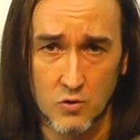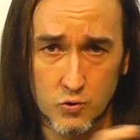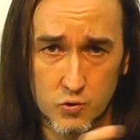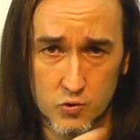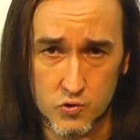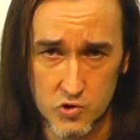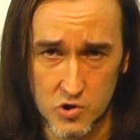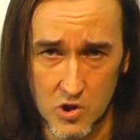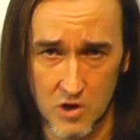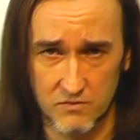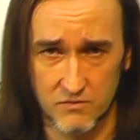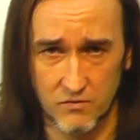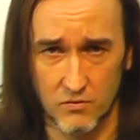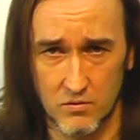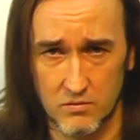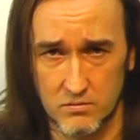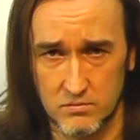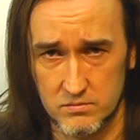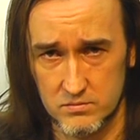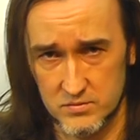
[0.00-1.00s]
Tu
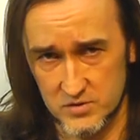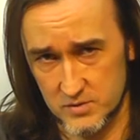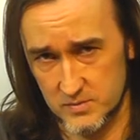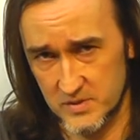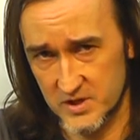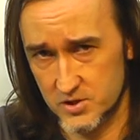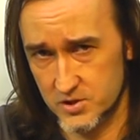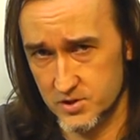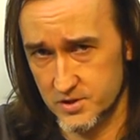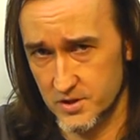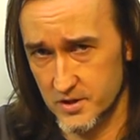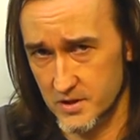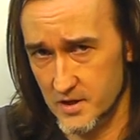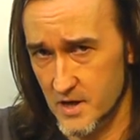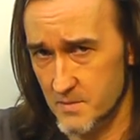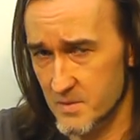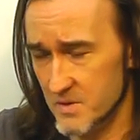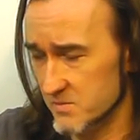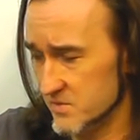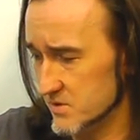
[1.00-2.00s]
znowu, zobaczcie,
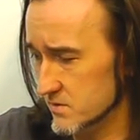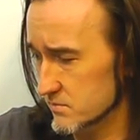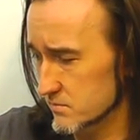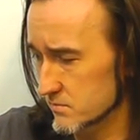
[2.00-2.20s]
ja mam